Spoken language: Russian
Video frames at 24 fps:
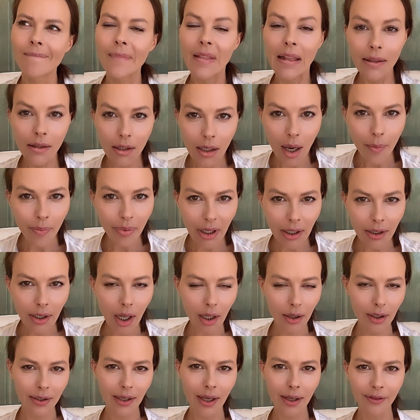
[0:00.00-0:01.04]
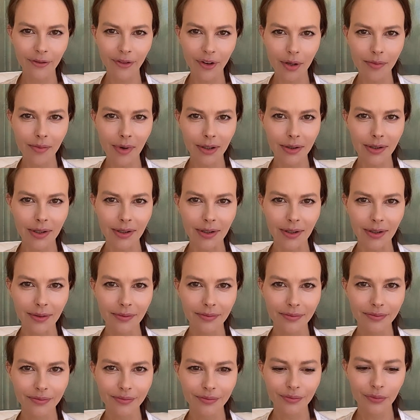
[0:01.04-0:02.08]
не обладала я информацией.
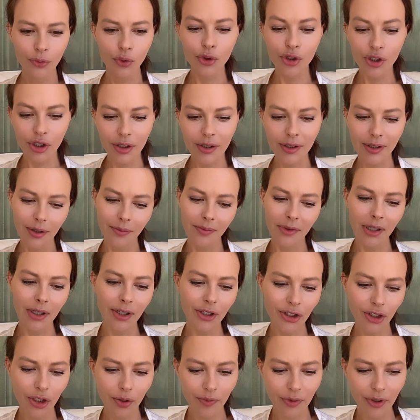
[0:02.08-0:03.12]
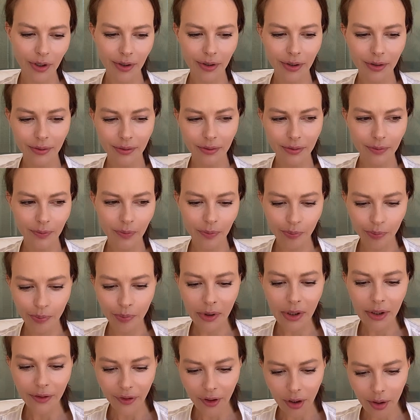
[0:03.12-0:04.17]
Учитесь на моих ошибках
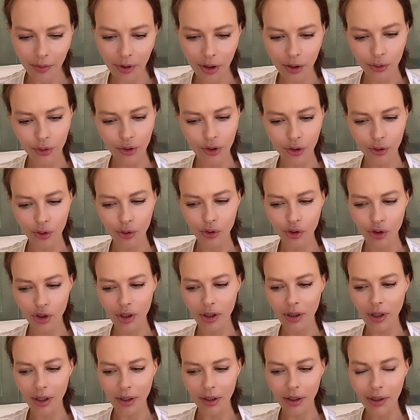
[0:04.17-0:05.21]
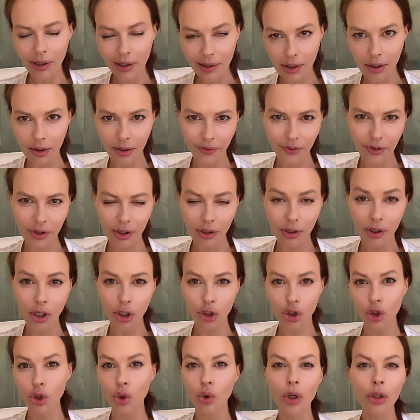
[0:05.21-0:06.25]
проинформируйтесь уже раз и навсегда,
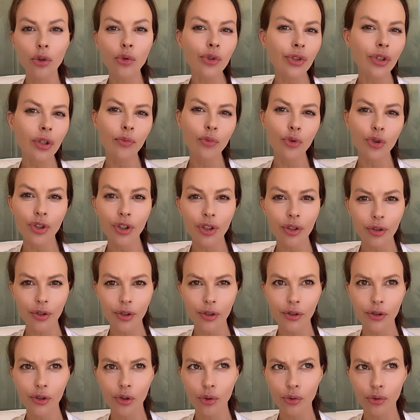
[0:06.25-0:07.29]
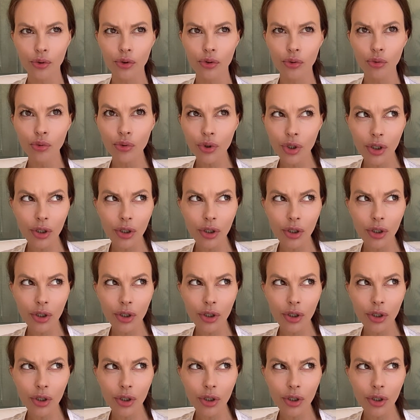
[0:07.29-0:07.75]
что оно само не рассосется. Ну, не